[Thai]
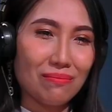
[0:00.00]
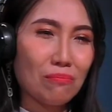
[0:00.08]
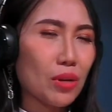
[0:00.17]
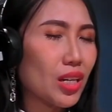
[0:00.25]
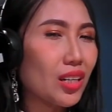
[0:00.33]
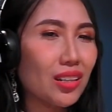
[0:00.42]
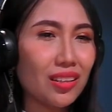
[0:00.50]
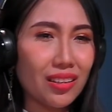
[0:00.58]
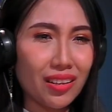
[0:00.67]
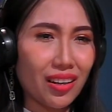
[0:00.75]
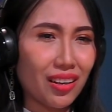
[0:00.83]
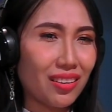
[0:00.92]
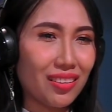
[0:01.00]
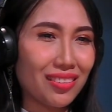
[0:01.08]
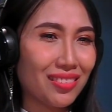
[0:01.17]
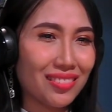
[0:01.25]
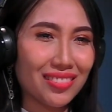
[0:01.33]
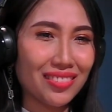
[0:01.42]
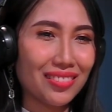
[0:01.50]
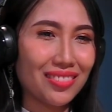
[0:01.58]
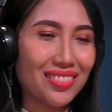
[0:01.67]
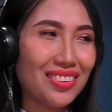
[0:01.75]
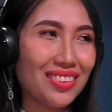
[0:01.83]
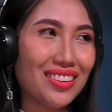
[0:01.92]
ไม่เคยเลยค่ะแม่
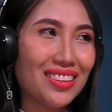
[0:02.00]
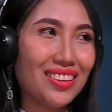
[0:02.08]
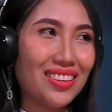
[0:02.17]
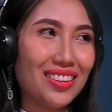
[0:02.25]
แอมต้องล